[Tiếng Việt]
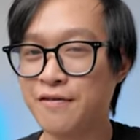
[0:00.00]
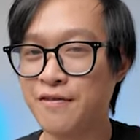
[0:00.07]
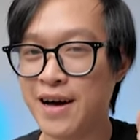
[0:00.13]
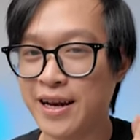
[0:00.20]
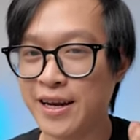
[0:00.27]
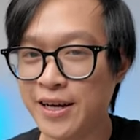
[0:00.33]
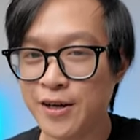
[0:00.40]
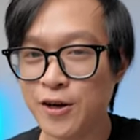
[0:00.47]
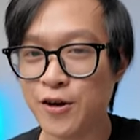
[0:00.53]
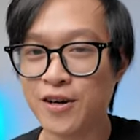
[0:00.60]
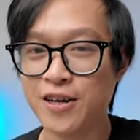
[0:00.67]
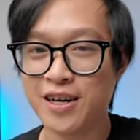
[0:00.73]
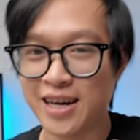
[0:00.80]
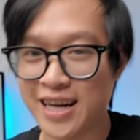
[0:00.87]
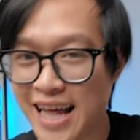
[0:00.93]
và lý
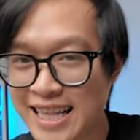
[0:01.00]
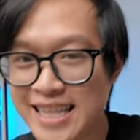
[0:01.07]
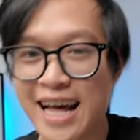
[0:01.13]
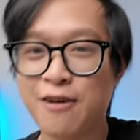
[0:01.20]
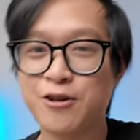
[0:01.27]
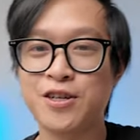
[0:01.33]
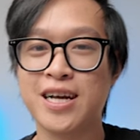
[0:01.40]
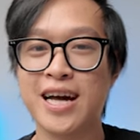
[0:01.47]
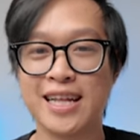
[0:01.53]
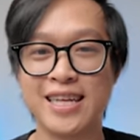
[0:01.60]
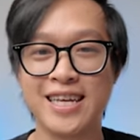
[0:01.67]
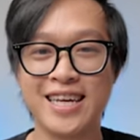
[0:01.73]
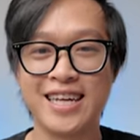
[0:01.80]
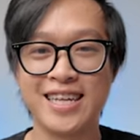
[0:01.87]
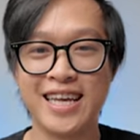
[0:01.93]
luận lãnh đạo thực hành.
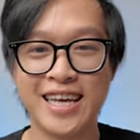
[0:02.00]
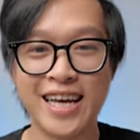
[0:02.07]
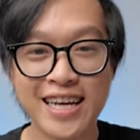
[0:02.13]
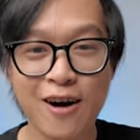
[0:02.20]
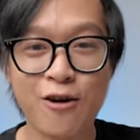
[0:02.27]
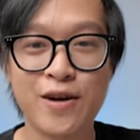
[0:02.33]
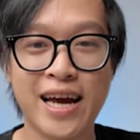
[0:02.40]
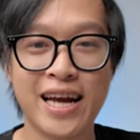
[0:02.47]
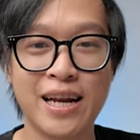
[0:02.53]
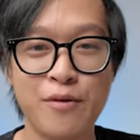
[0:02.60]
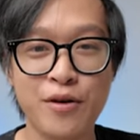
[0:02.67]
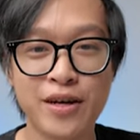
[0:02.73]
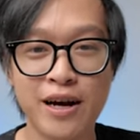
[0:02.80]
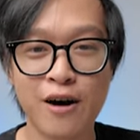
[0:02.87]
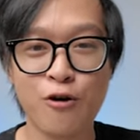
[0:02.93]
Thì cái câu này là
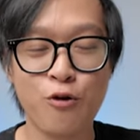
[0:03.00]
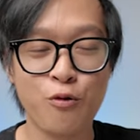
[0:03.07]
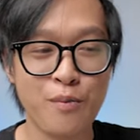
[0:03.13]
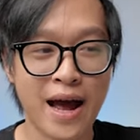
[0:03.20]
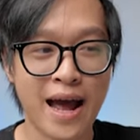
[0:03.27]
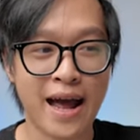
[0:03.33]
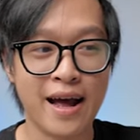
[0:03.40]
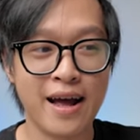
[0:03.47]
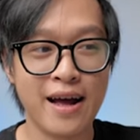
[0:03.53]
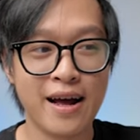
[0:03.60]
một câu mà